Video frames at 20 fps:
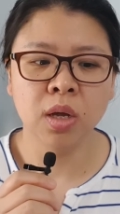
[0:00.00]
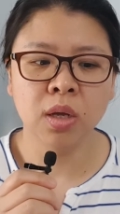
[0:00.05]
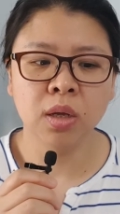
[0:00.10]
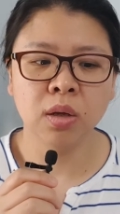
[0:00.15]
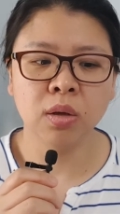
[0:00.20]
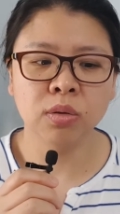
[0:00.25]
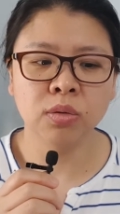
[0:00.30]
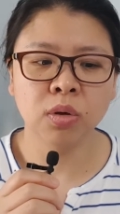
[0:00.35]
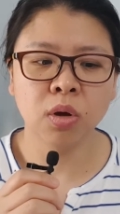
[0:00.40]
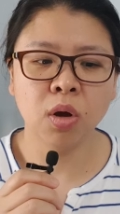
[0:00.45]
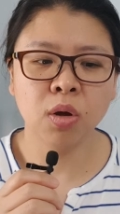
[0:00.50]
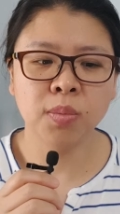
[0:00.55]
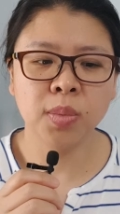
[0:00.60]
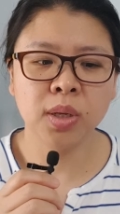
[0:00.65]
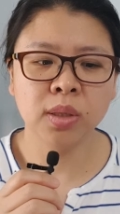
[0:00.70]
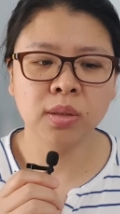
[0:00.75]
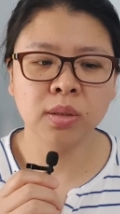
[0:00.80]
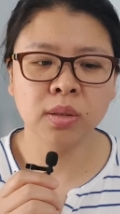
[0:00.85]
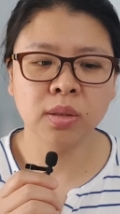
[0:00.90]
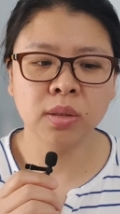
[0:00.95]
어,
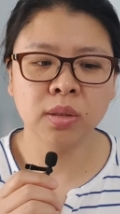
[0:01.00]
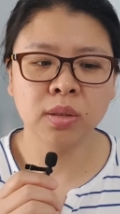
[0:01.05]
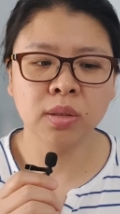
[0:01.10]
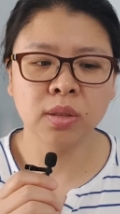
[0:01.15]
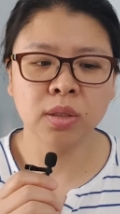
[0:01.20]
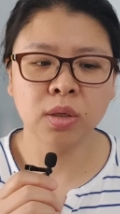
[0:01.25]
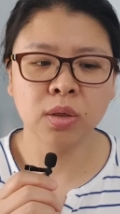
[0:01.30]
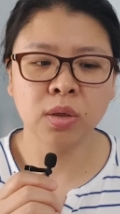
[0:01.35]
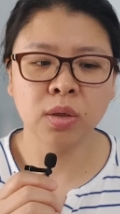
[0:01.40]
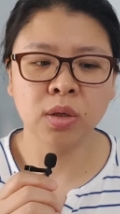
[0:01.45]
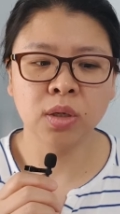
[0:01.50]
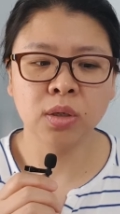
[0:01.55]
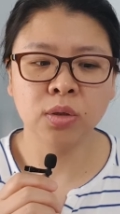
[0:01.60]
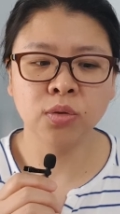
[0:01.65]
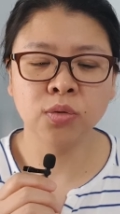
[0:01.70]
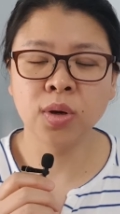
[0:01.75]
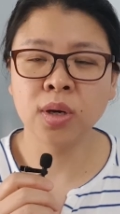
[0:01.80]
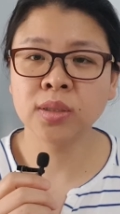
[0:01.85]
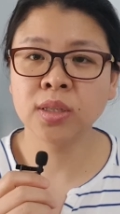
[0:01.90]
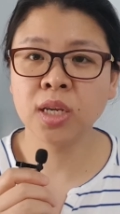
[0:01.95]
처음에는 이제
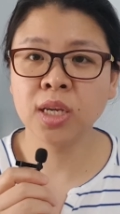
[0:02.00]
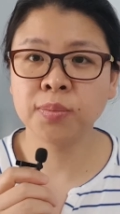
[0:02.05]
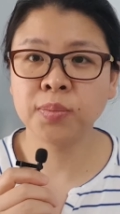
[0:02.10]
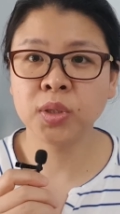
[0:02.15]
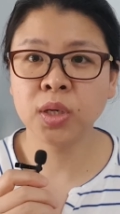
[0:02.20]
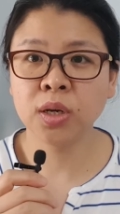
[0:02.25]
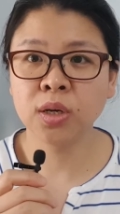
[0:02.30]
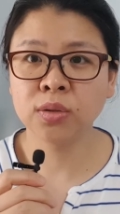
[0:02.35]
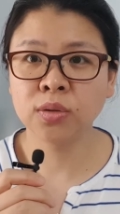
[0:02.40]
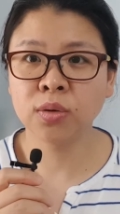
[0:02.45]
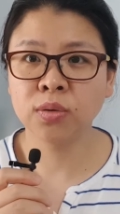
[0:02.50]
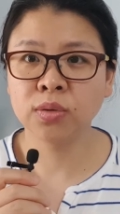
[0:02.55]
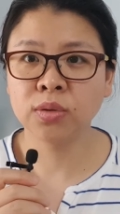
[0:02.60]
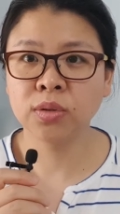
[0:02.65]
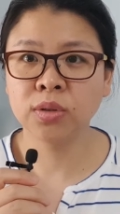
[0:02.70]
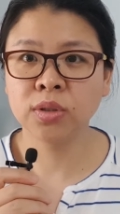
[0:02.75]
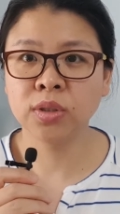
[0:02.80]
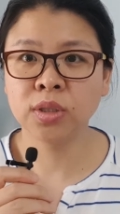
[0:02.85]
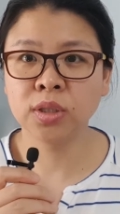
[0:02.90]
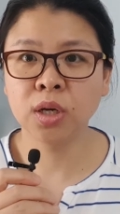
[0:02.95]
유학생
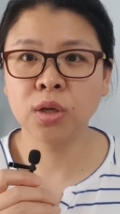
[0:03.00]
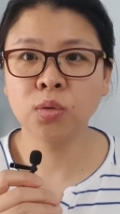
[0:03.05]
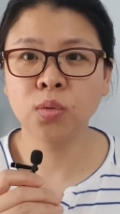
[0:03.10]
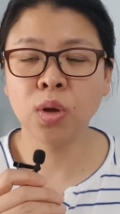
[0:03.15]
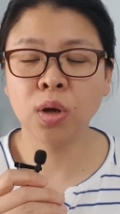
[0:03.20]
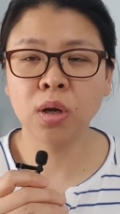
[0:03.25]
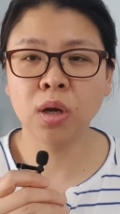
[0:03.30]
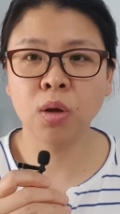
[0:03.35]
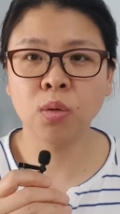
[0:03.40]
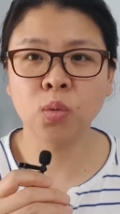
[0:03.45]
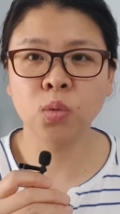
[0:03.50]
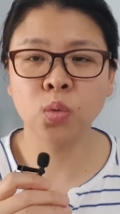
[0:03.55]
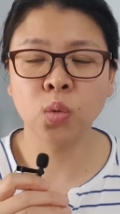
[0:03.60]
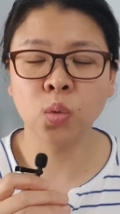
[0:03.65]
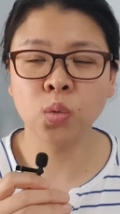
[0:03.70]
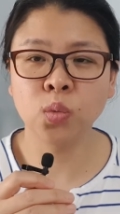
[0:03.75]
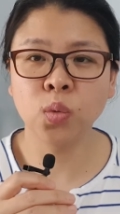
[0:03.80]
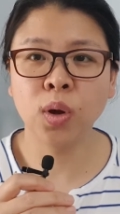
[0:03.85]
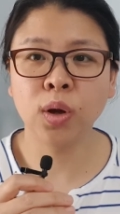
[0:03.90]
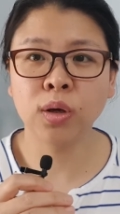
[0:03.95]
입장에서는 시간도 아깝고
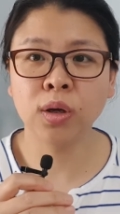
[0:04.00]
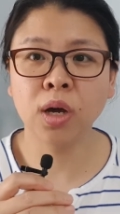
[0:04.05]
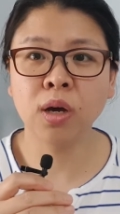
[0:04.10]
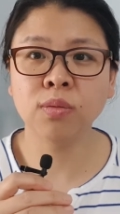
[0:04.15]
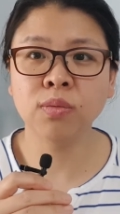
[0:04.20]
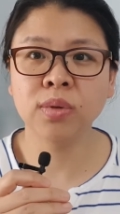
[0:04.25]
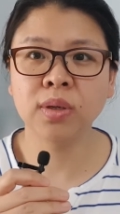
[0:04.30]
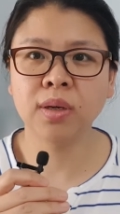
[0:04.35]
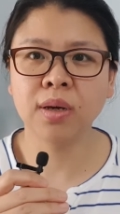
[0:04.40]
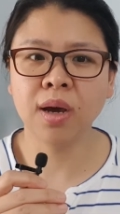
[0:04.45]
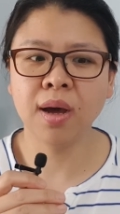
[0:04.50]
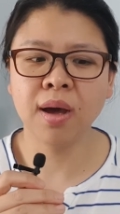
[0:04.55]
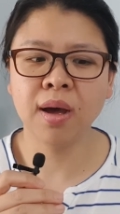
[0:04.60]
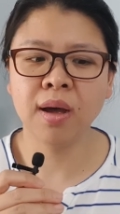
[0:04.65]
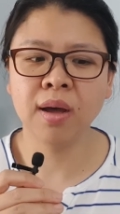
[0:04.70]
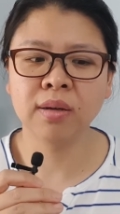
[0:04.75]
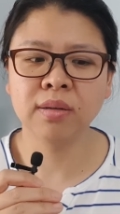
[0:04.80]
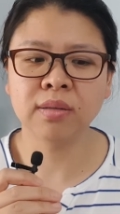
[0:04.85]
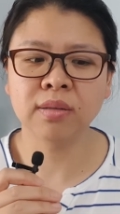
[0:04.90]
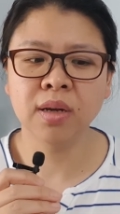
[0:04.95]
돈도
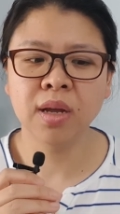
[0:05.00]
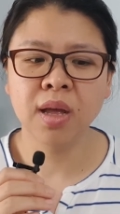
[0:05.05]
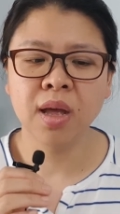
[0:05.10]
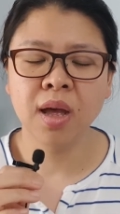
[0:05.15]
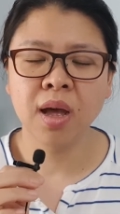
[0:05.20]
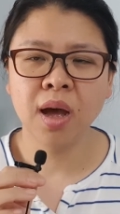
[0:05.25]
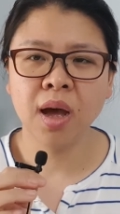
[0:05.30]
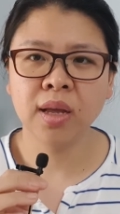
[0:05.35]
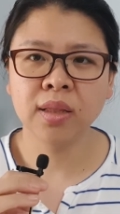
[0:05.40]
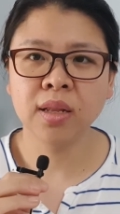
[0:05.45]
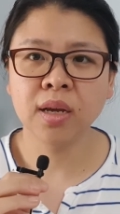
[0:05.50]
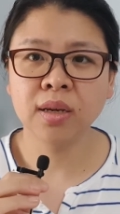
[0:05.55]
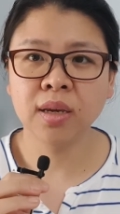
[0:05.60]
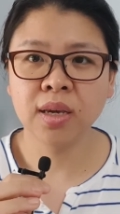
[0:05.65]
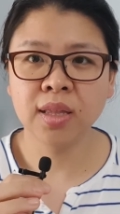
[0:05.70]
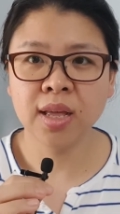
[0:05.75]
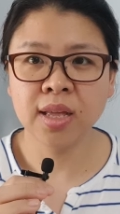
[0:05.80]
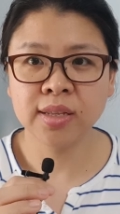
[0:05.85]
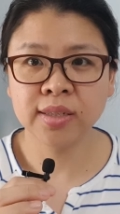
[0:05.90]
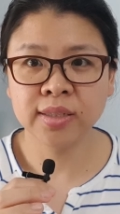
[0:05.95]
아까우니까 그 한
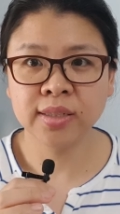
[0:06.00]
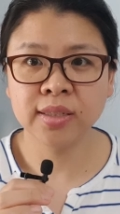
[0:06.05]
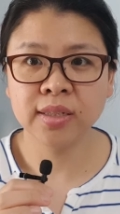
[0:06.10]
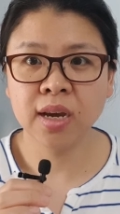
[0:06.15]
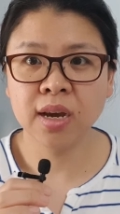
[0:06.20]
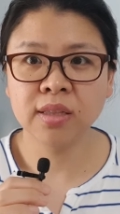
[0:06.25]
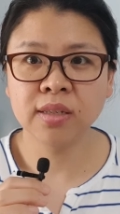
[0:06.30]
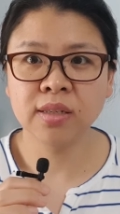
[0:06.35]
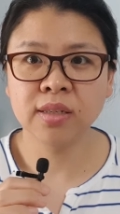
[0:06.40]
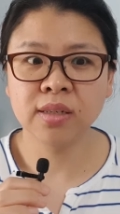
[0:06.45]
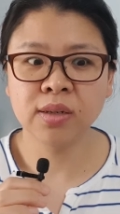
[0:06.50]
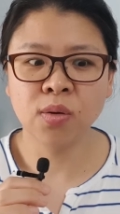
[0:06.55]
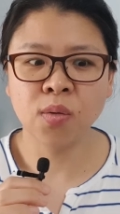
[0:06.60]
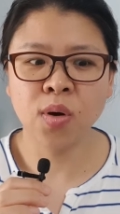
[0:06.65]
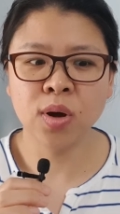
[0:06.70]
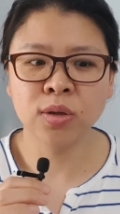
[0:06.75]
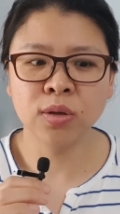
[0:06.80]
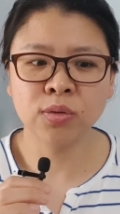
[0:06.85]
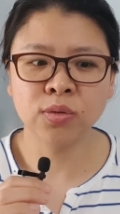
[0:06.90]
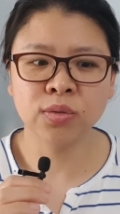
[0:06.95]
학기라는 시간을
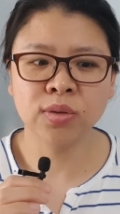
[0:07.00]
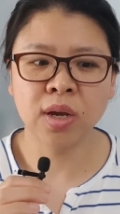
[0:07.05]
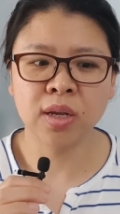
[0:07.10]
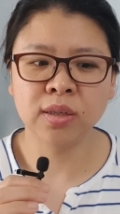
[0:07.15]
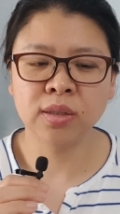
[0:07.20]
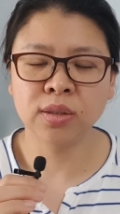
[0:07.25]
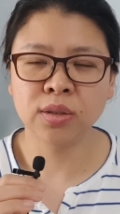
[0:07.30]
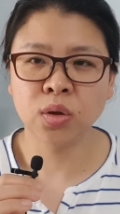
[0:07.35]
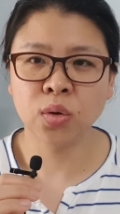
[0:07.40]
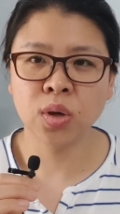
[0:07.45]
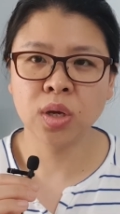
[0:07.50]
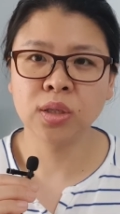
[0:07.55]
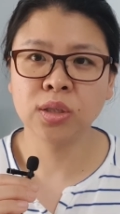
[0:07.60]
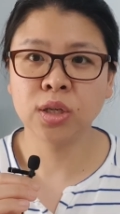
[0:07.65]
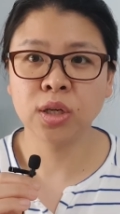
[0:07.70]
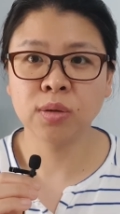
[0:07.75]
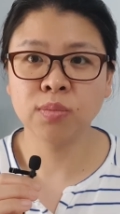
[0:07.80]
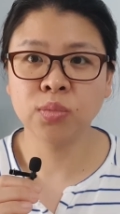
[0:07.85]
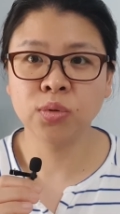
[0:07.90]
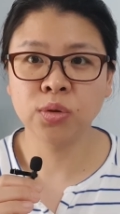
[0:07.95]
어학연수 다니는 게
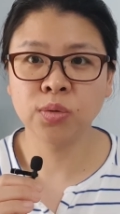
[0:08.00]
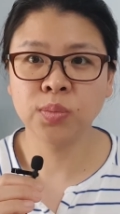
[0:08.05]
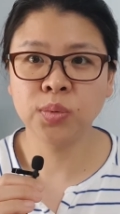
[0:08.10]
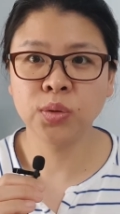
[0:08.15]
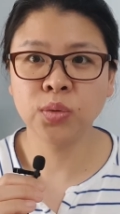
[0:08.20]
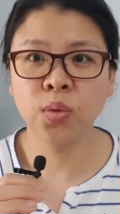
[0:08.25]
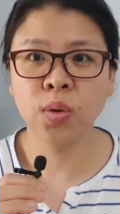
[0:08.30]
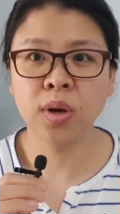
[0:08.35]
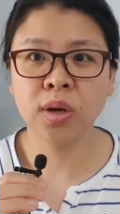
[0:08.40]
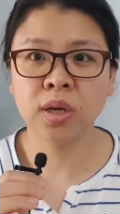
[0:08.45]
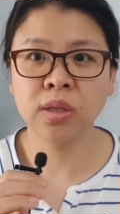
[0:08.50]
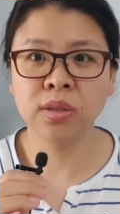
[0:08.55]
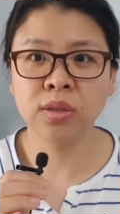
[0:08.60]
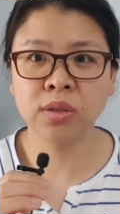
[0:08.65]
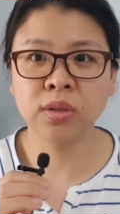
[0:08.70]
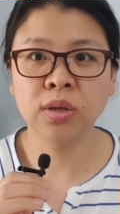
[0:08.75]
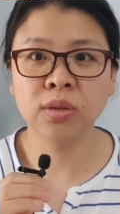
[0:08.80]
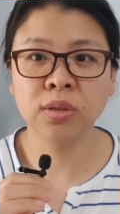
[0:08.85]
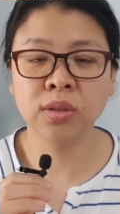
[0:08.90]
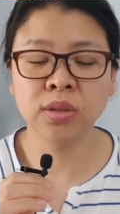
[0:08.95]
굉장히 불필요하게
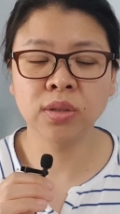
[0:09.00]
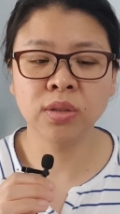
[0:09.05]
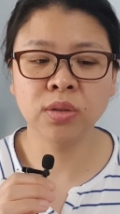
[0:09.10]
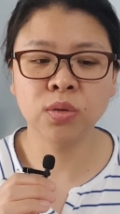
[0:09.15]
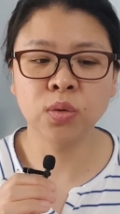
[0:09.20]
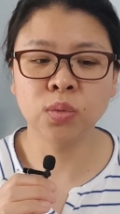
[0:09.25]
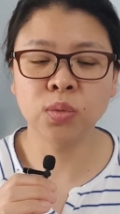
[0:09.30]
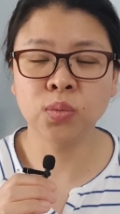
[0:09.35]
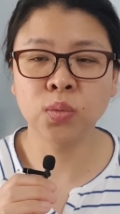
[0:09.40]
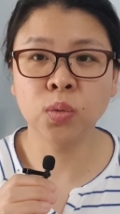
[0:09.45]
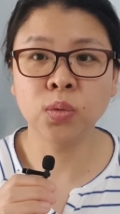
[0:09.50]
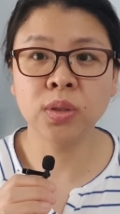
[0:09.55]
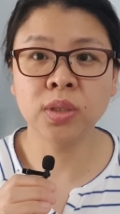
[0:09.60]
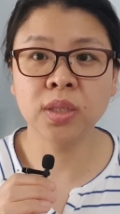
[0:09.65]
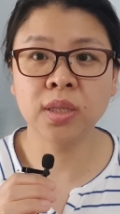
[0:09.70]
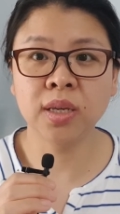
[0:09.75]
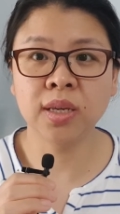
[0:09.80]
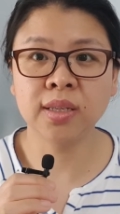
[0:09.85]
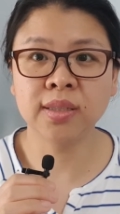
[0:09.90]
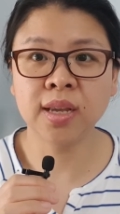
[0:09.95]
느껴진 것도
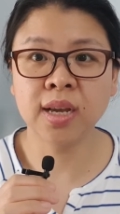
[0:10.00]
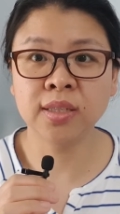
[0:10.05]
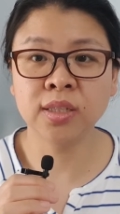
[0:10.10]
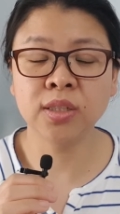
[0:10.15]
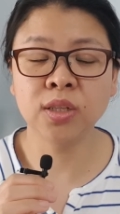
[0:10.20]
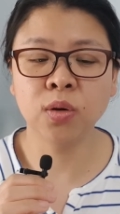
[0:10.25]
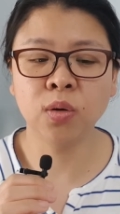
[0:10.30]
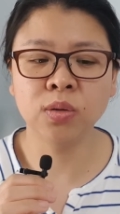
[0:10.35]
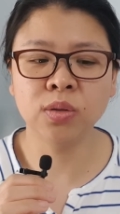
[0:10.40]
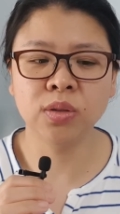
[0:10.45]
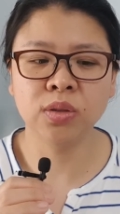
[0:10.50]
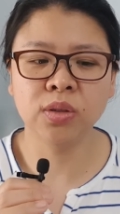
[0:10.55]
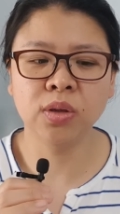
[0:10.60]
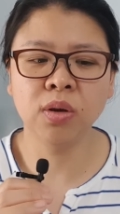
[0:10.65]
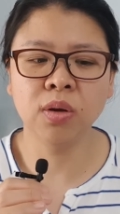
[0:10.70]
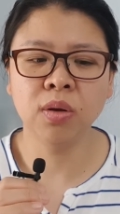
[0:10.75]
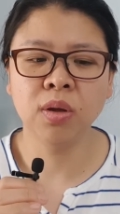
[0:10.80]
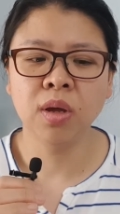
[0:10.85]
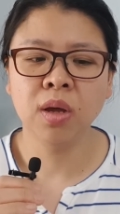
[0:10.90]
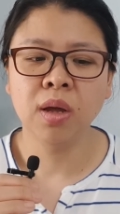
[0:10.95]
솔직히
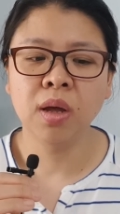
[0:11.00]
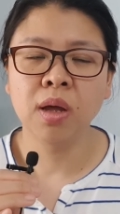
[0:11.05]
사실이거든요.